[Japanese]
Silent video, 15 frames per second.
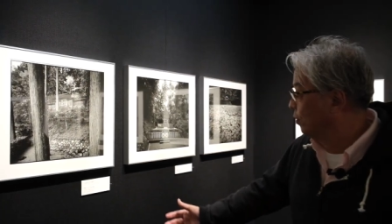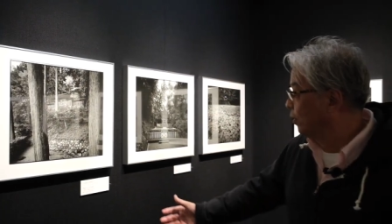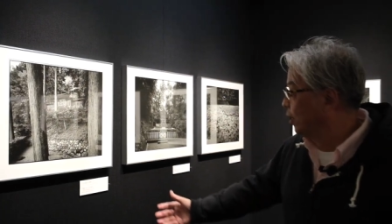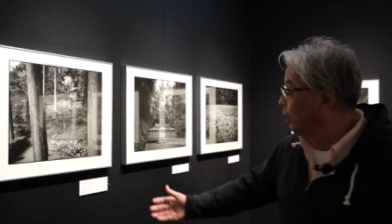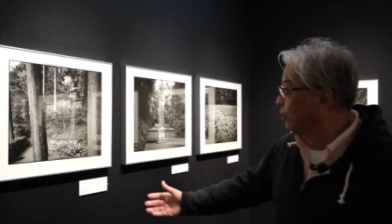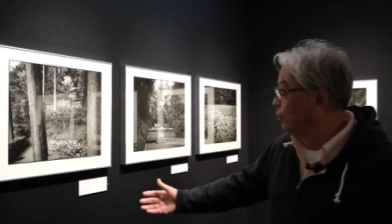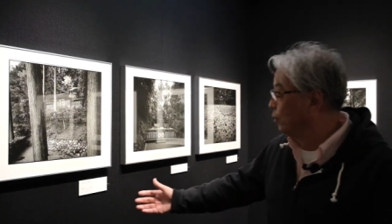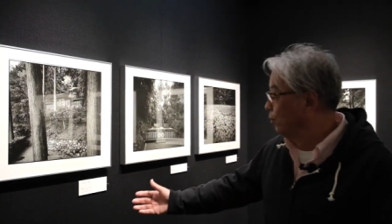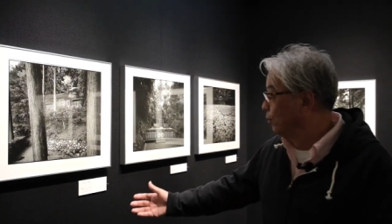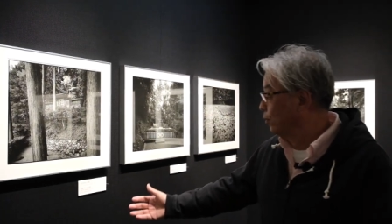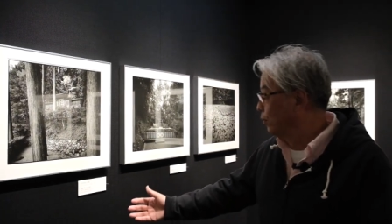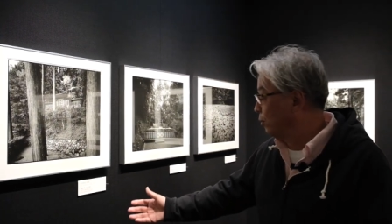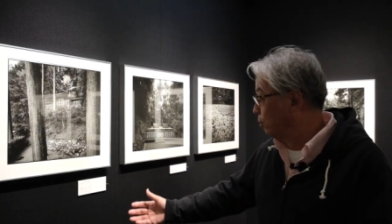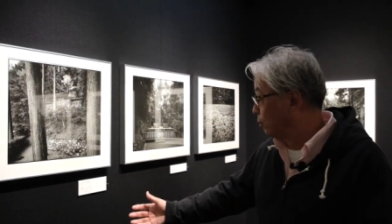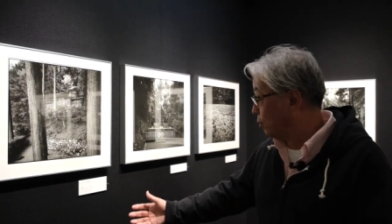天皇
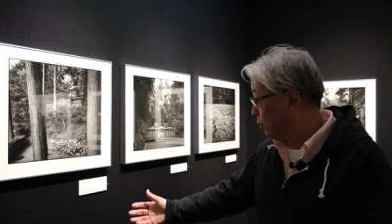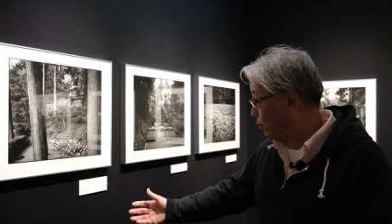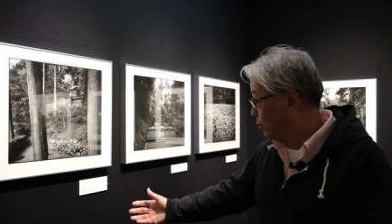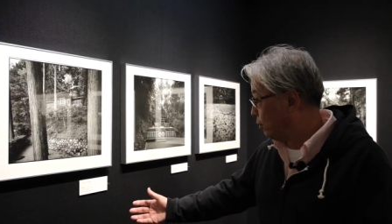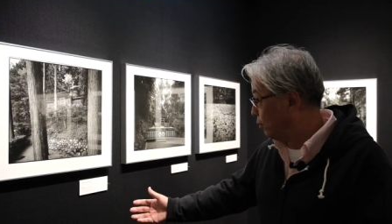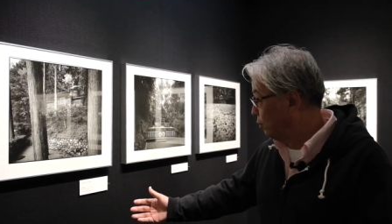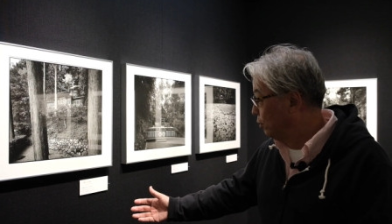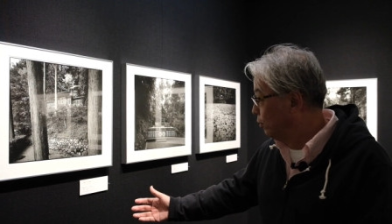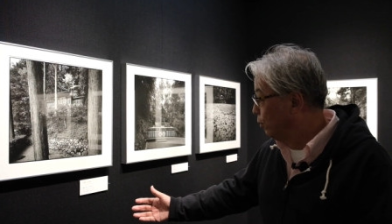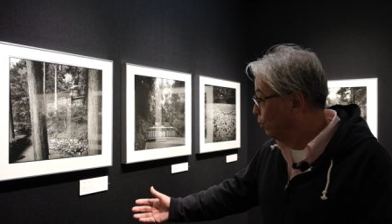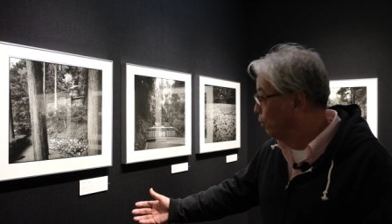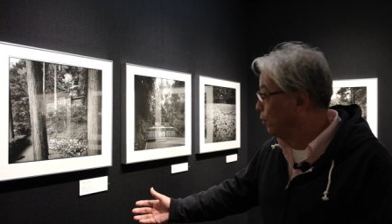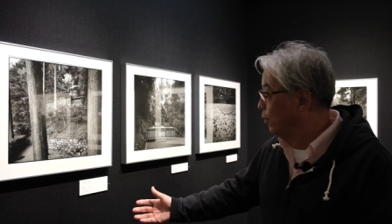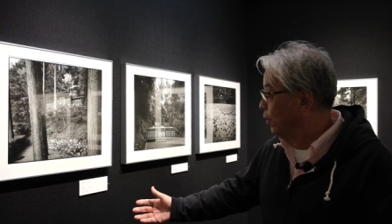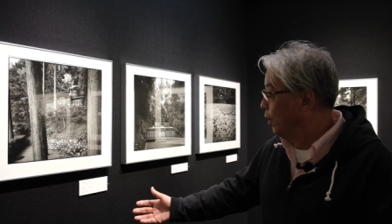
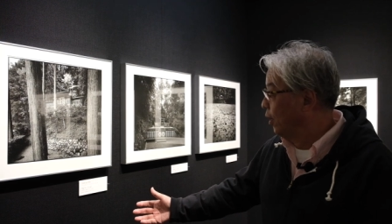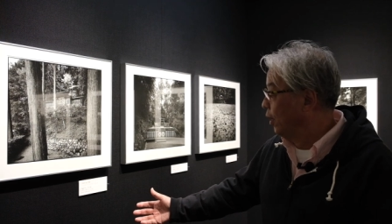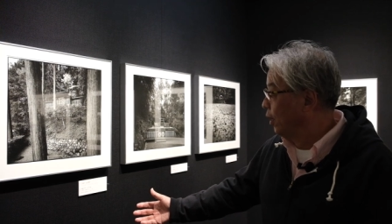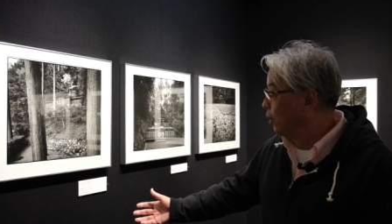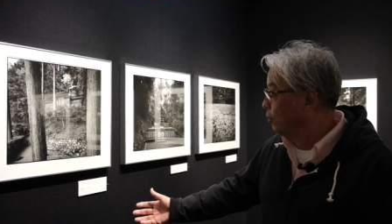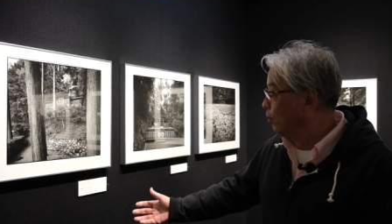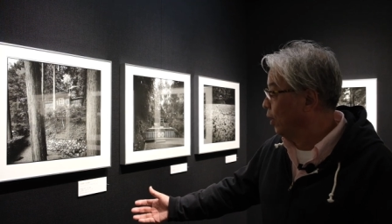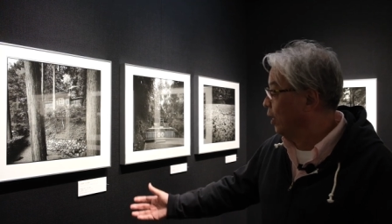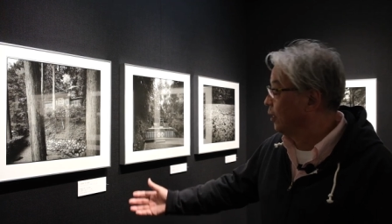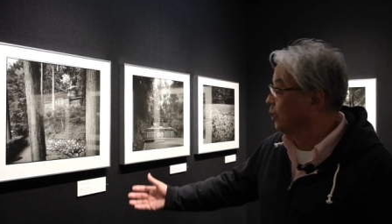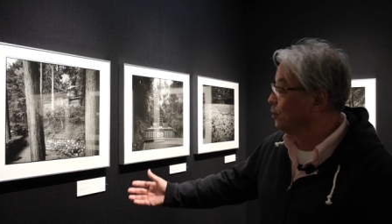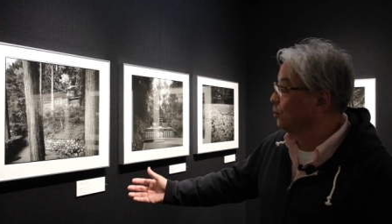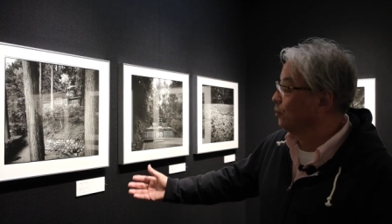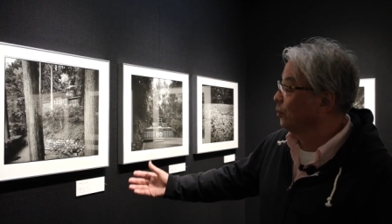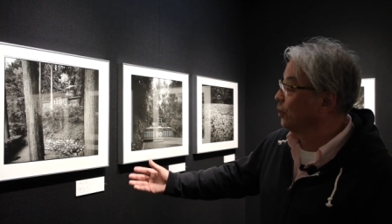と後
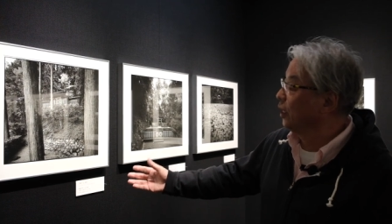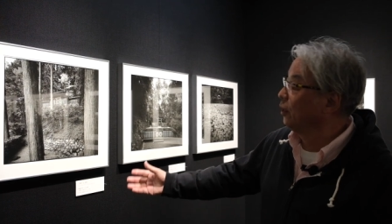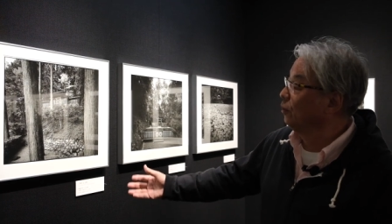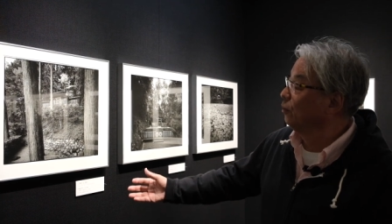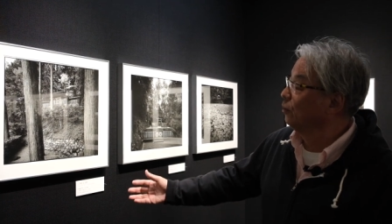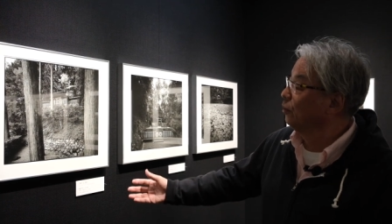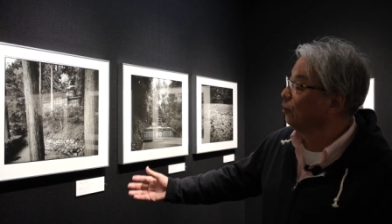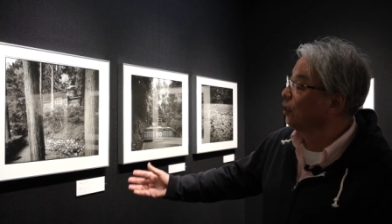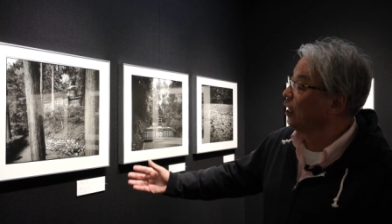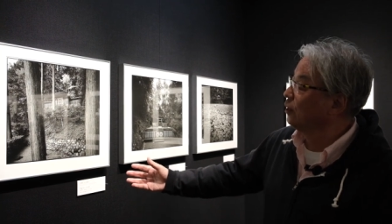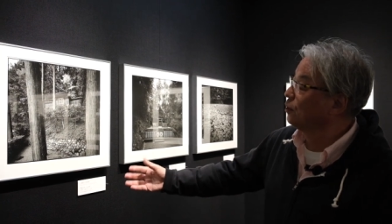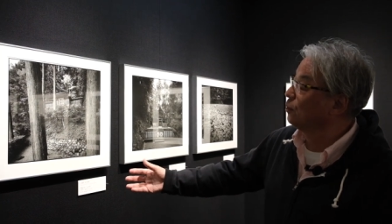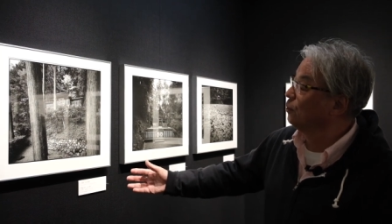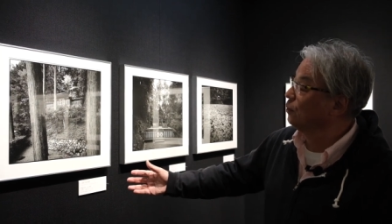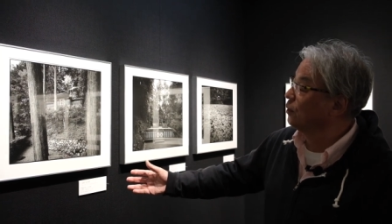花園天皇の合
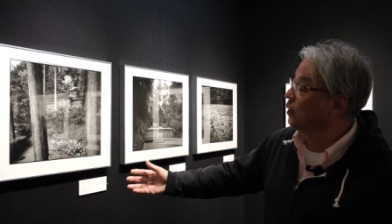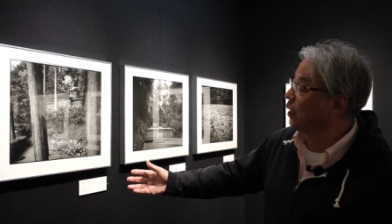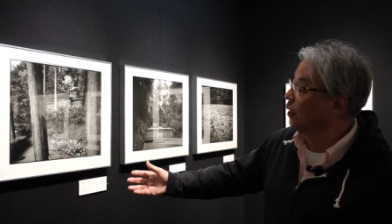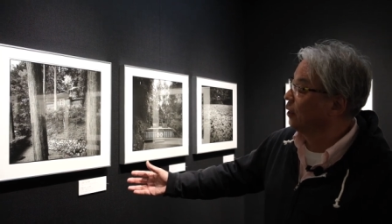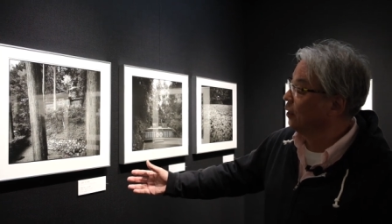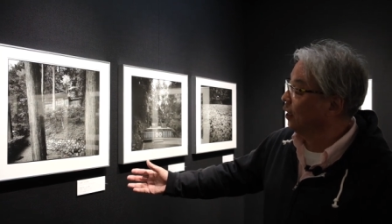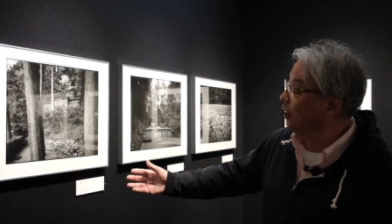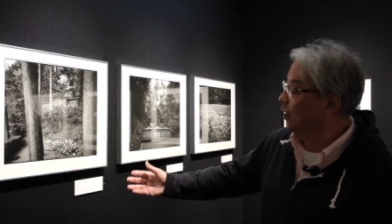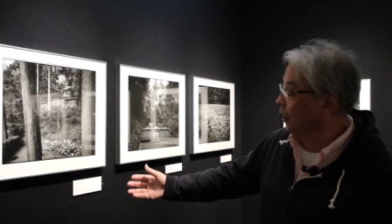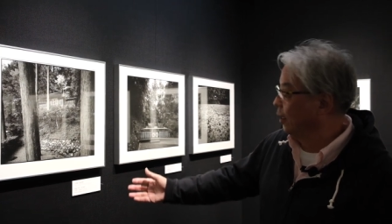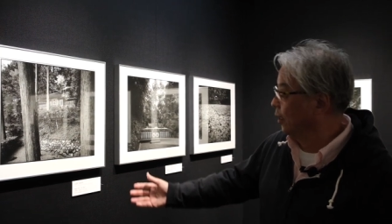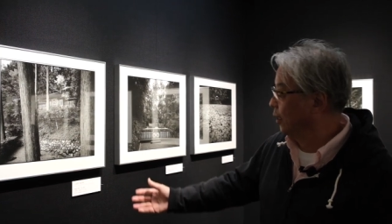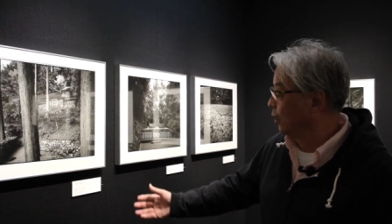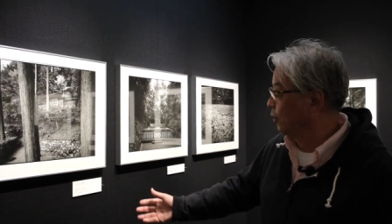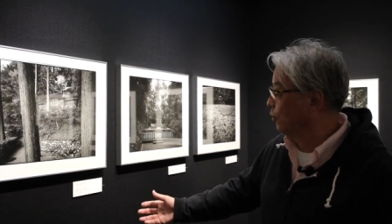葬された、
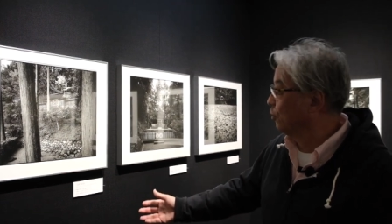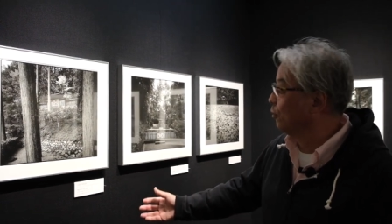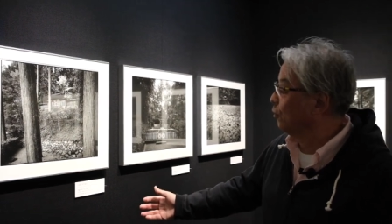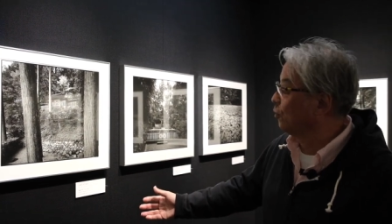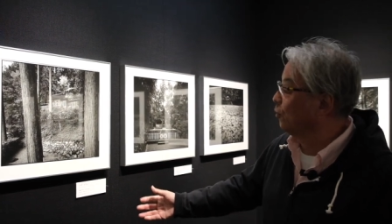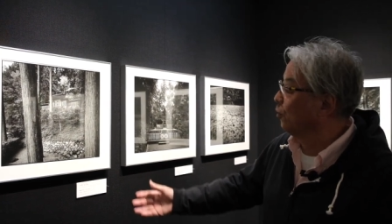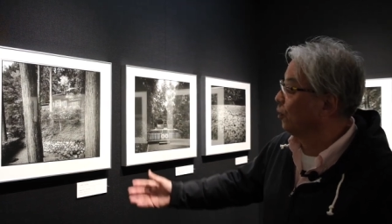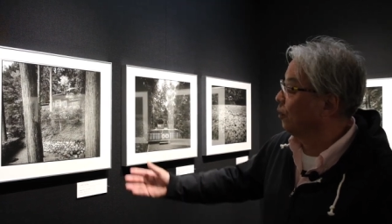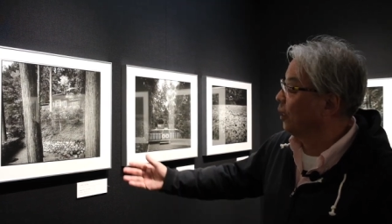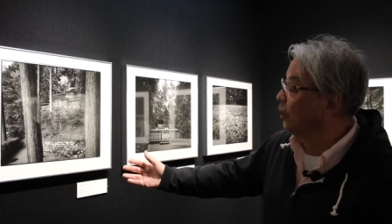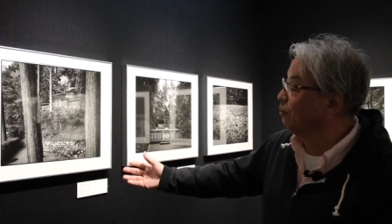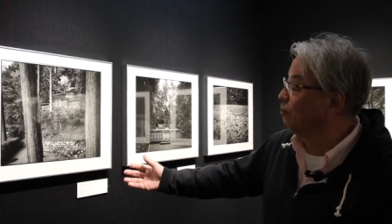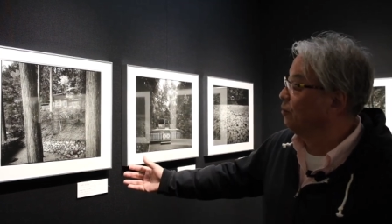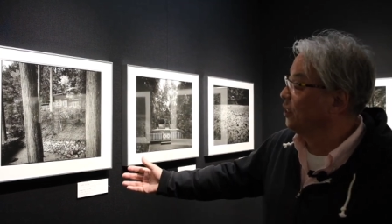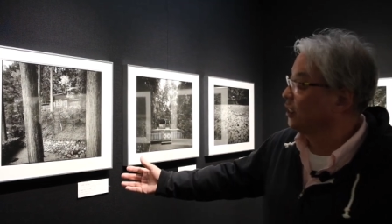えー、とこれは
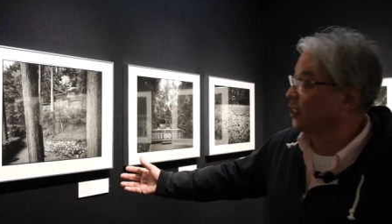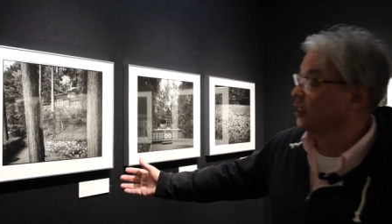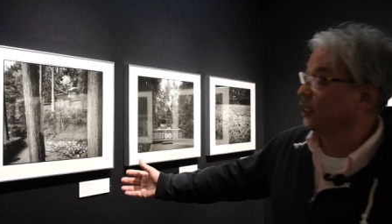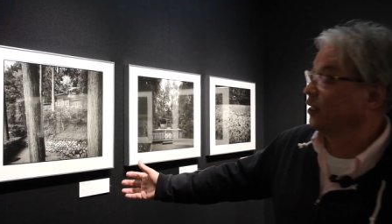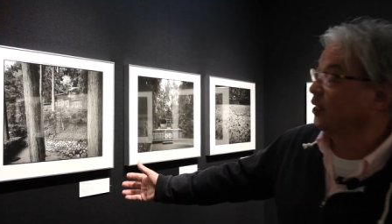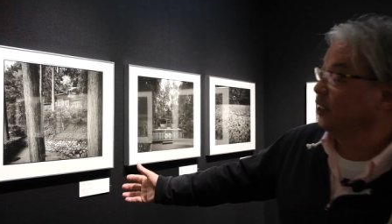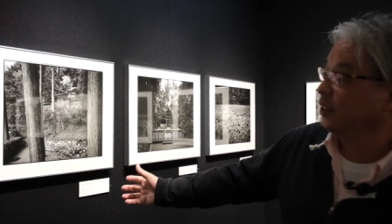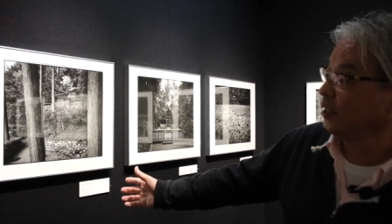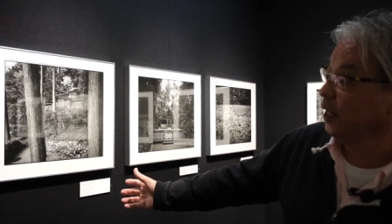三笹木です